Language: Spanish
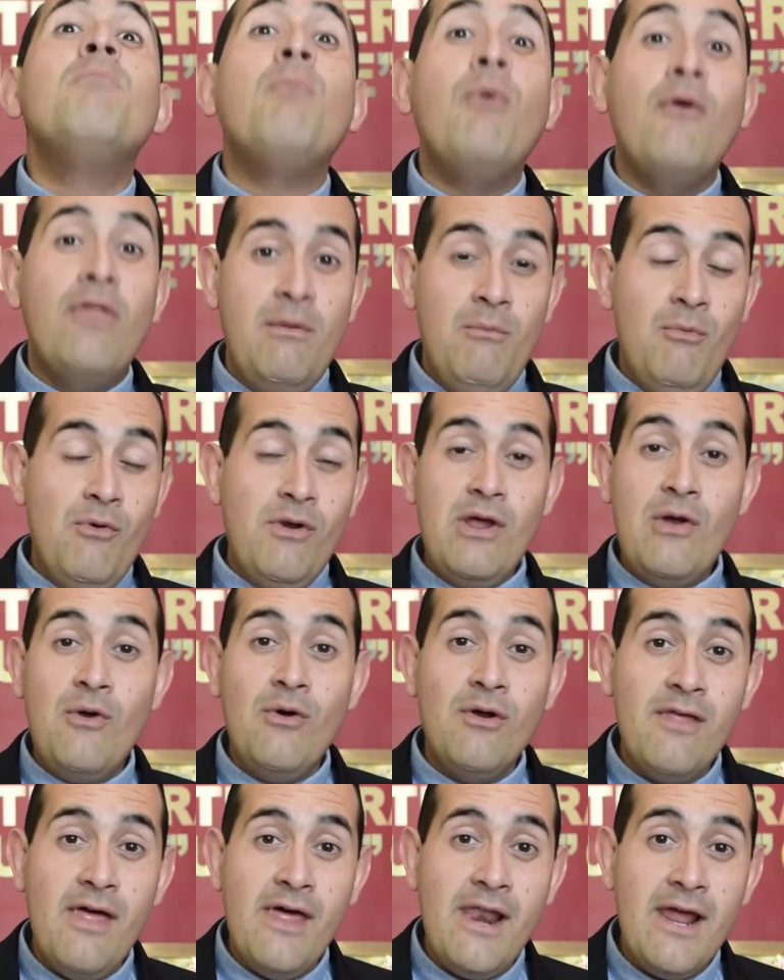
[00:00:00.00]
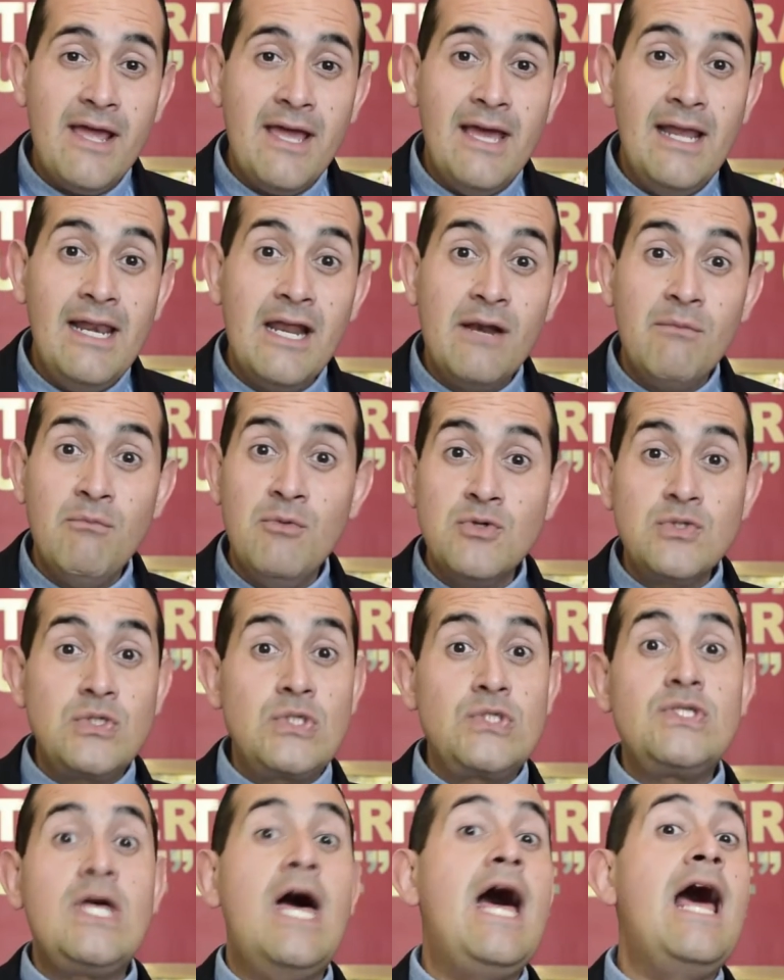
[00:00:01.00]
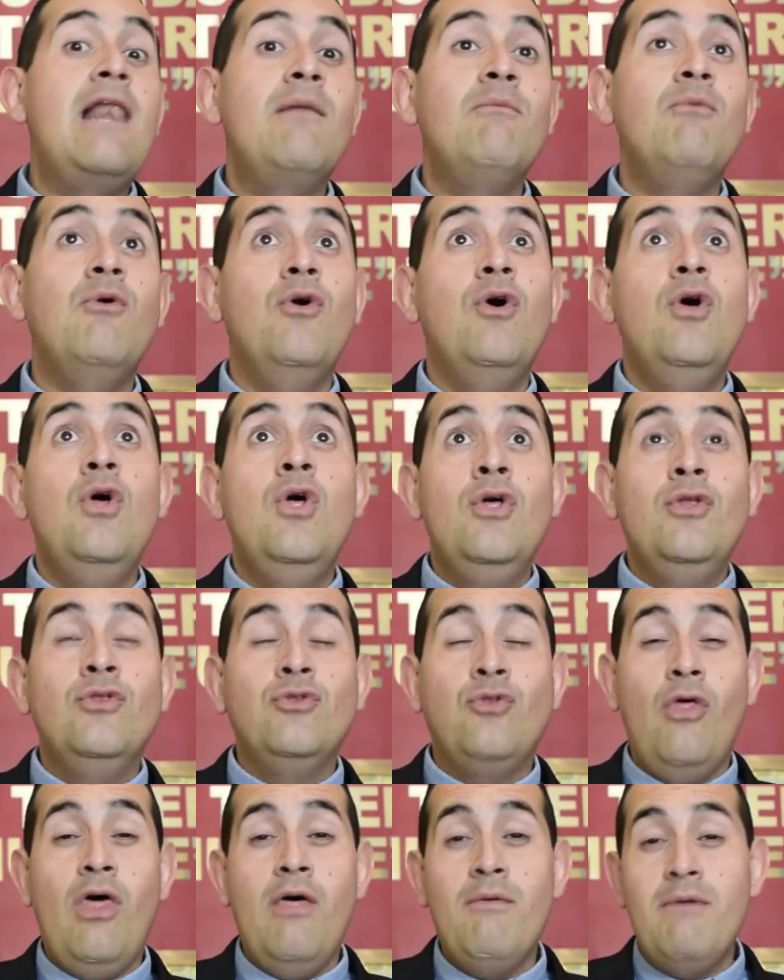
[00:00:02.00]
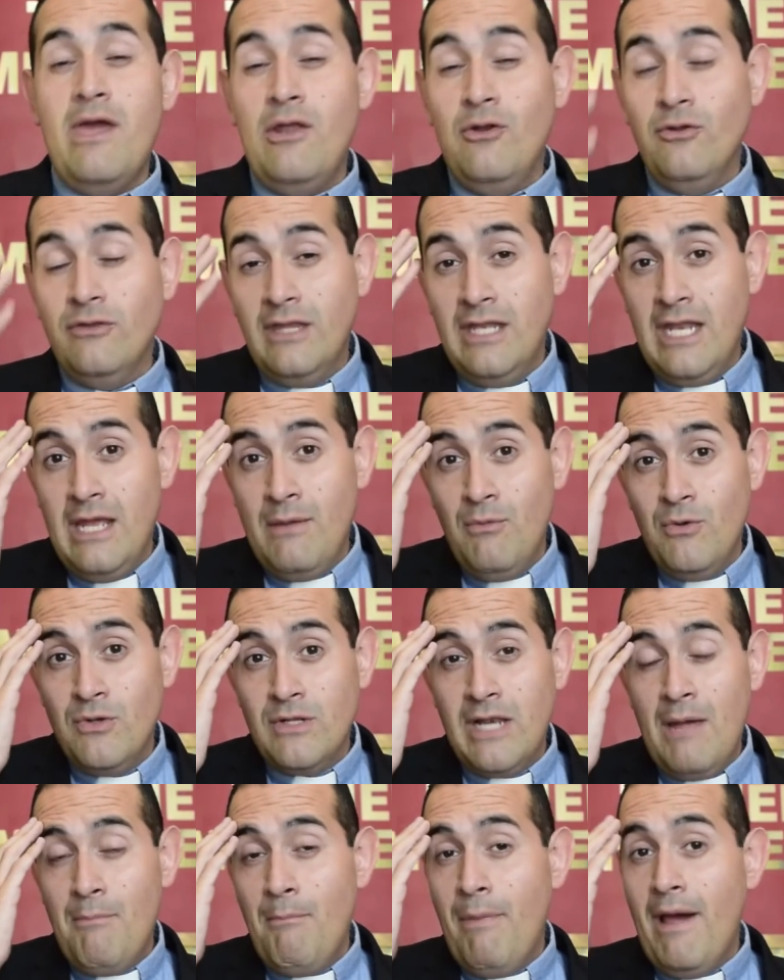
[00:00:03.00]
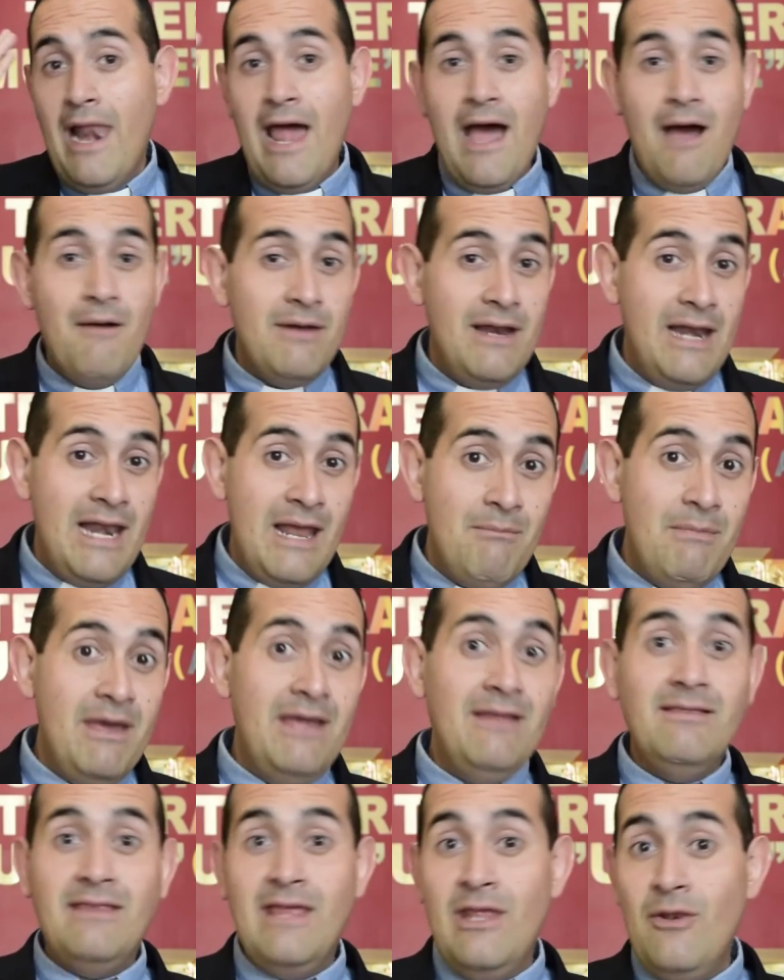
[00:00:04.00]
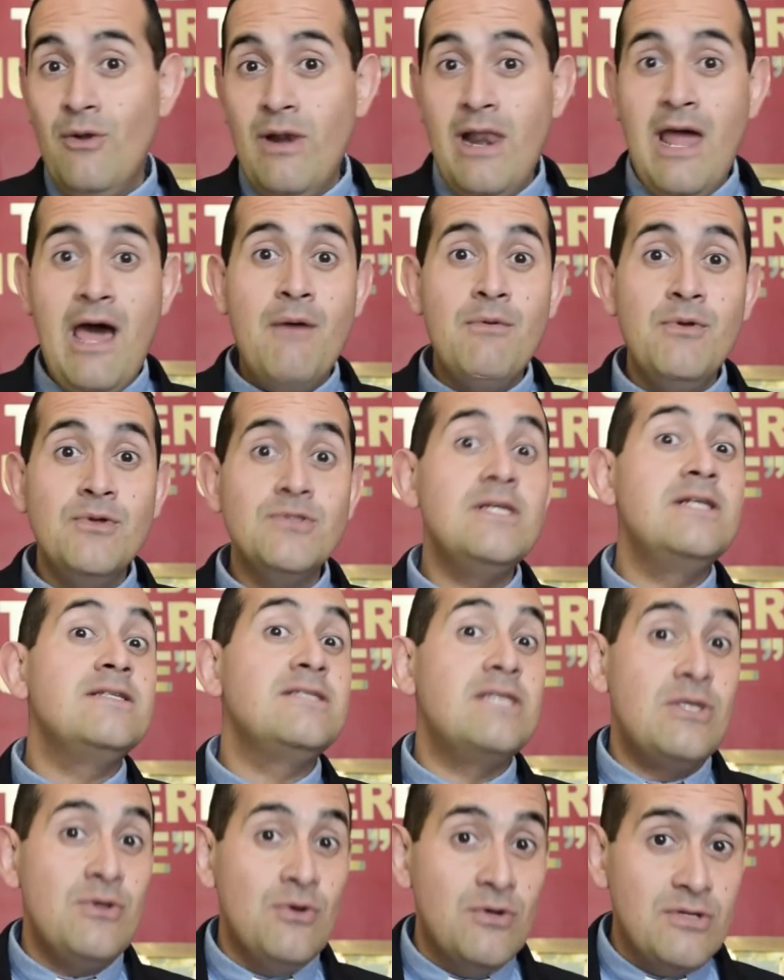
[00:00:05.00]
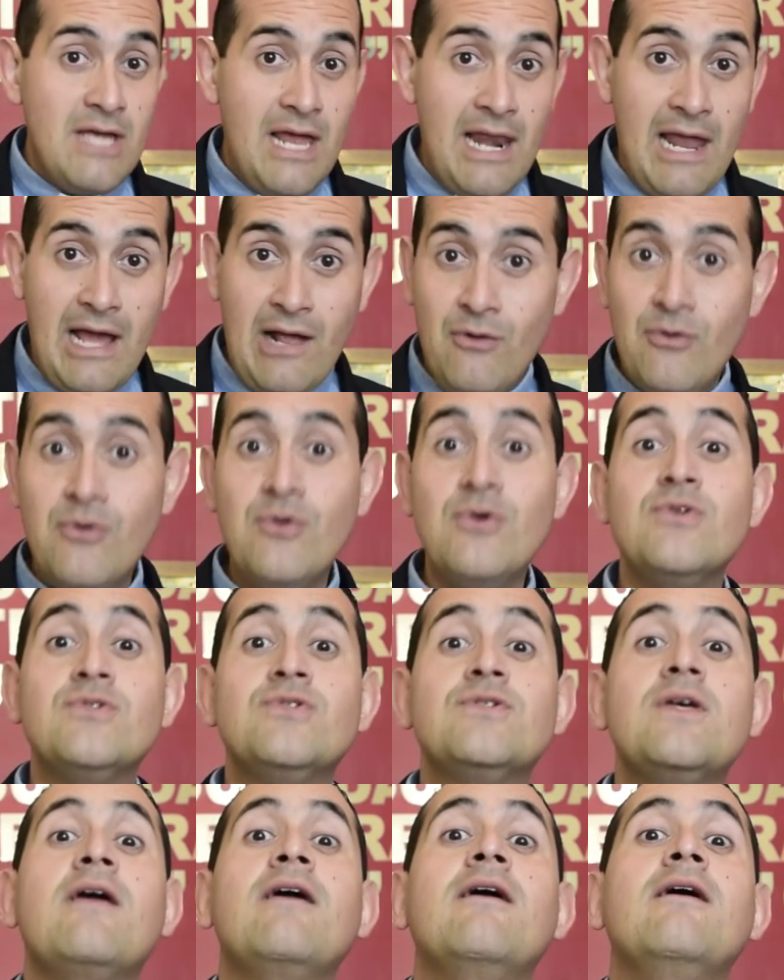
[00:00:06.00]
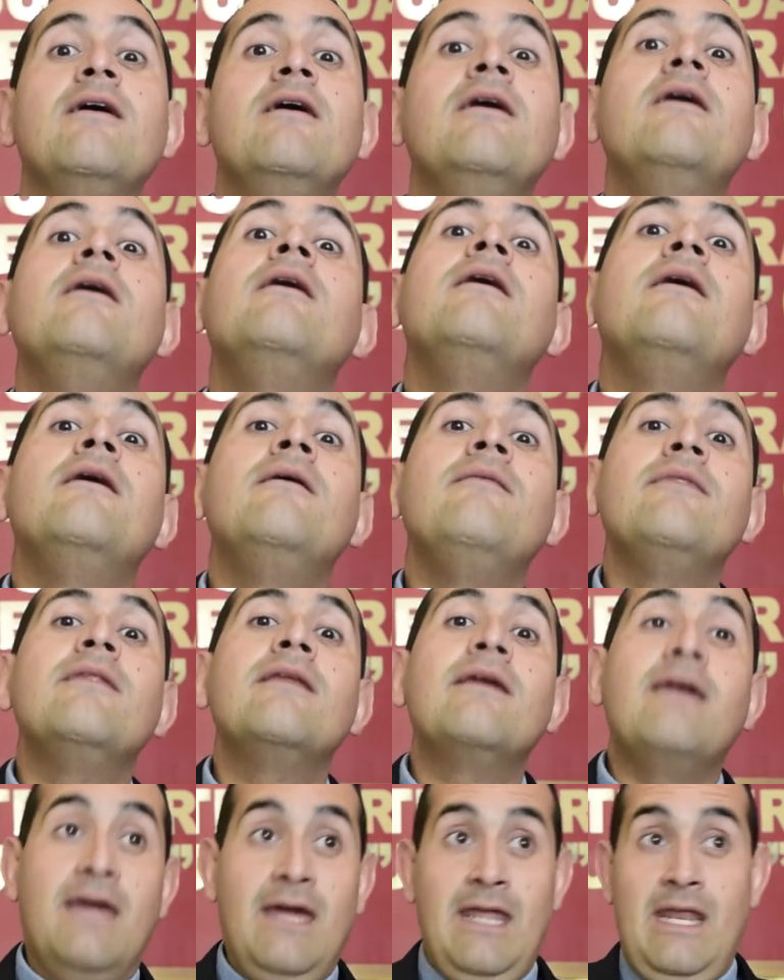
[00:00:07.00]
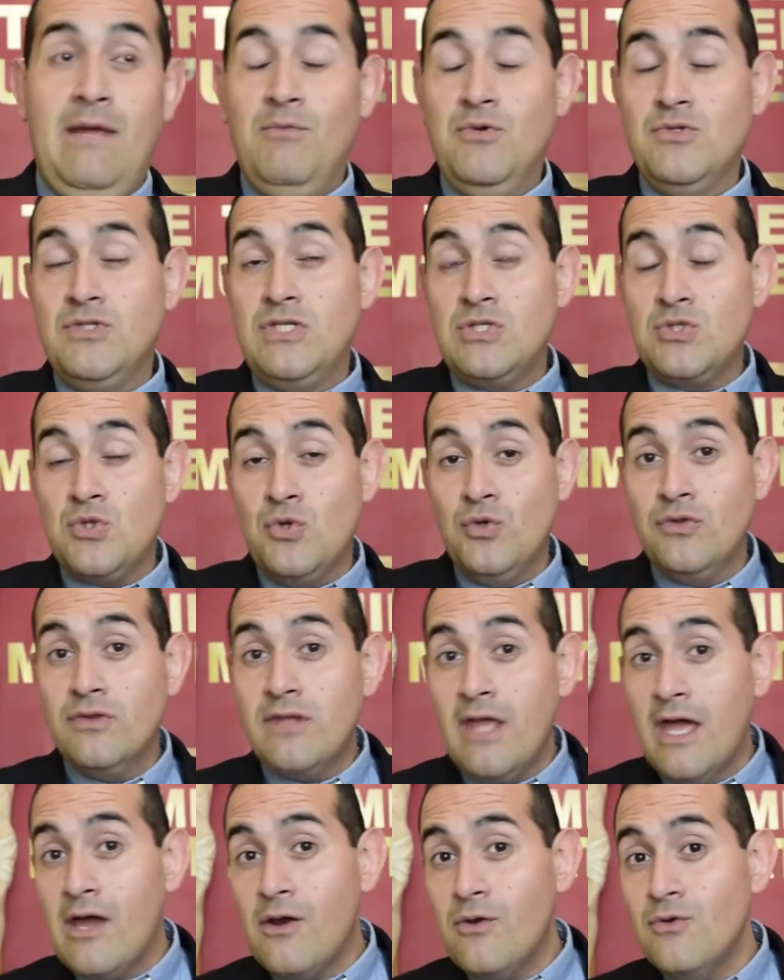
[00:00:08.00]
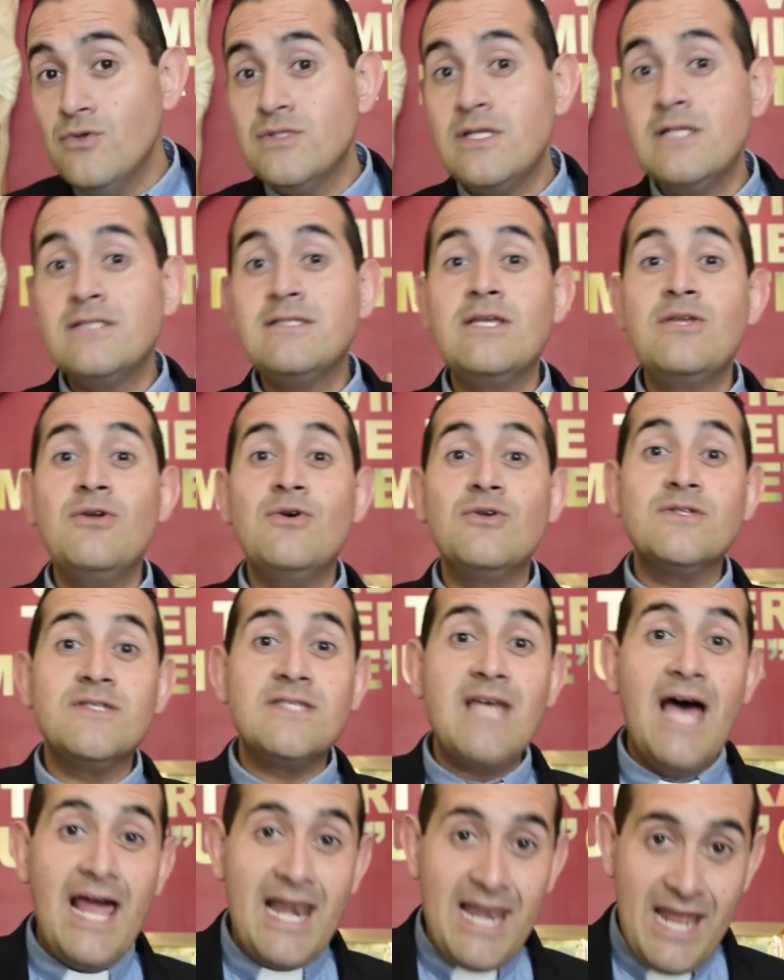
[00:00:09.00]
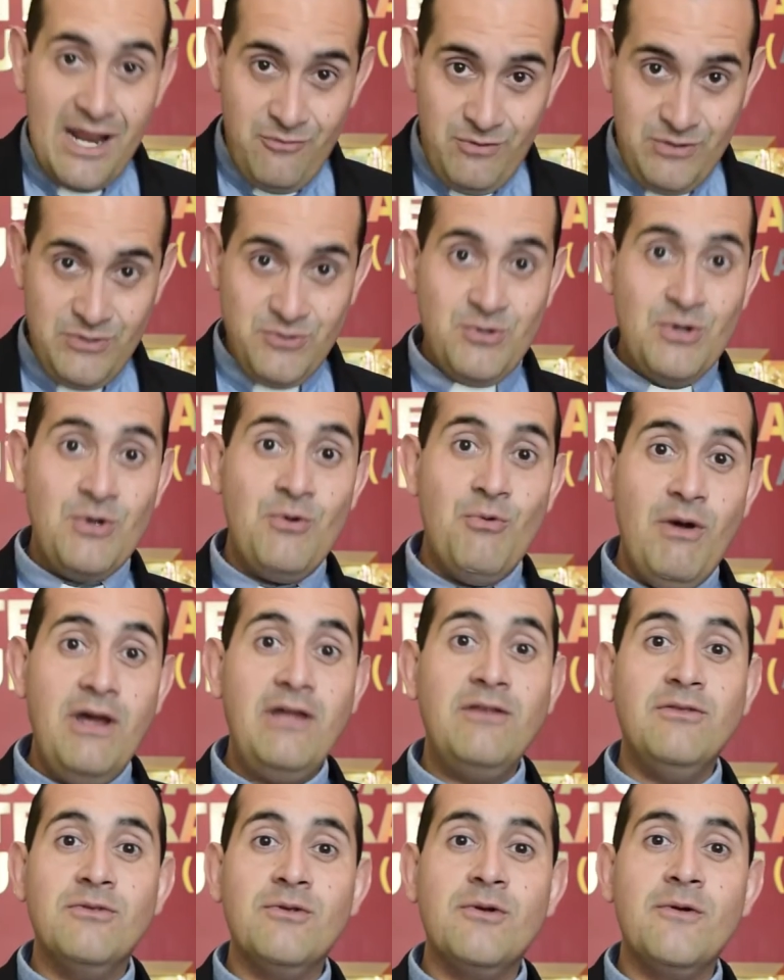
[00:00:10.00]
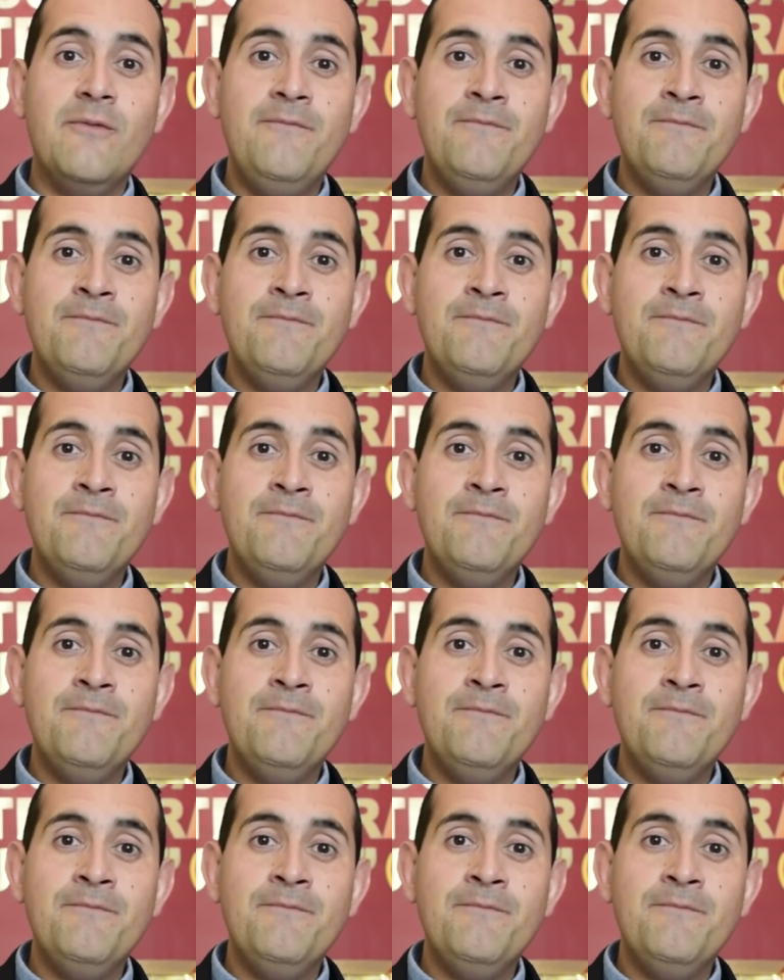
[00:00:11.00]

Podemos recordar aquel hermoso salmo Todavía no tenemos la palabra en la mente, en los labios y el Señor ya la conoce. Queremos escondernos y el Señor sale a nuestro encuentro.